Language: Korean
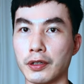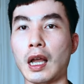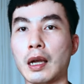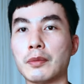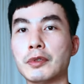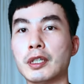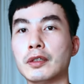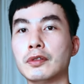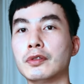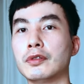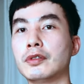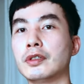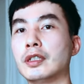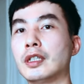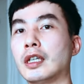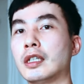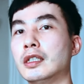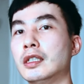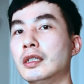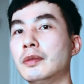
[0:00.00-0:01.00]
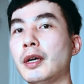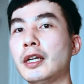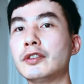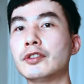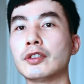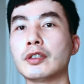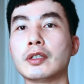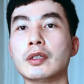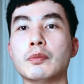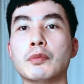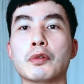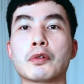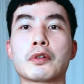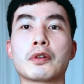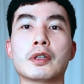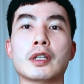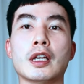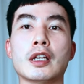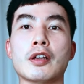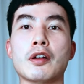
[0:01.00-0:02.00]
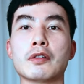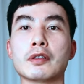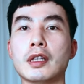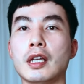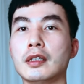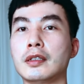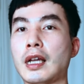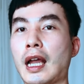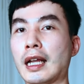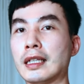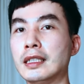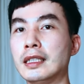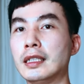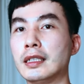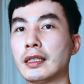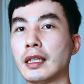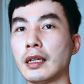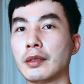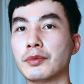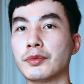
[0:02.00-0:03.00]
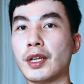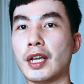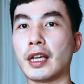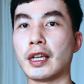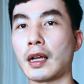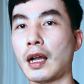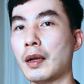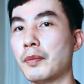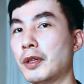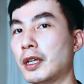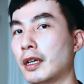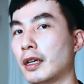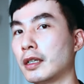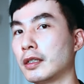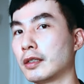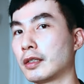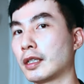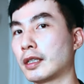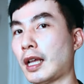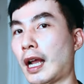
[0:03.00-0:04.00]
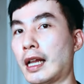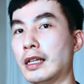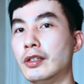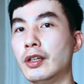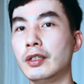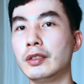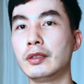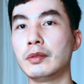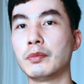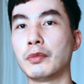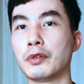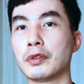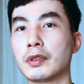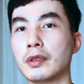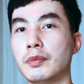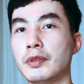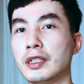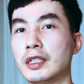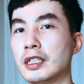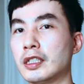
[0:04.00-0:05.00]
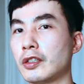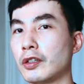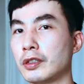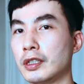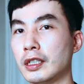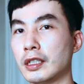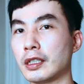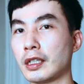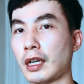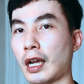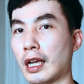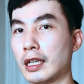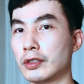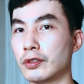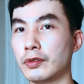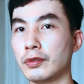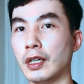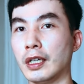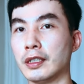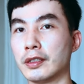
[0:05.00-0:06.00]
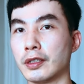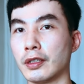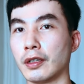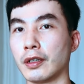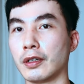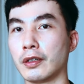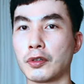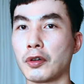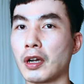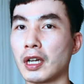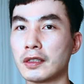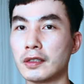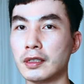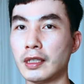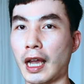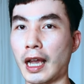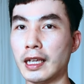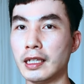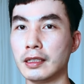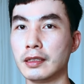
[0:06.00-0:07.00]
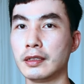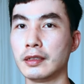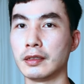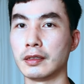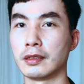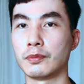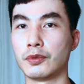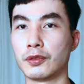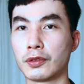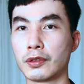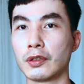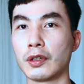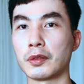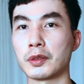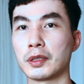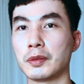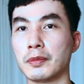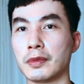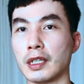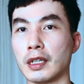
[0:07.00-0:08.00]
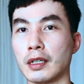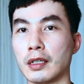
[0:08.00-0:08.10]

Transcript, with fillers: 아무래도 이게 일반적인 목걸이의 형태는 아니기 때문에 카메라가 이렇게 달려있는 모습이 시선이 갈 수가 있어요. 저 같은 아이는 부끄럽습니다.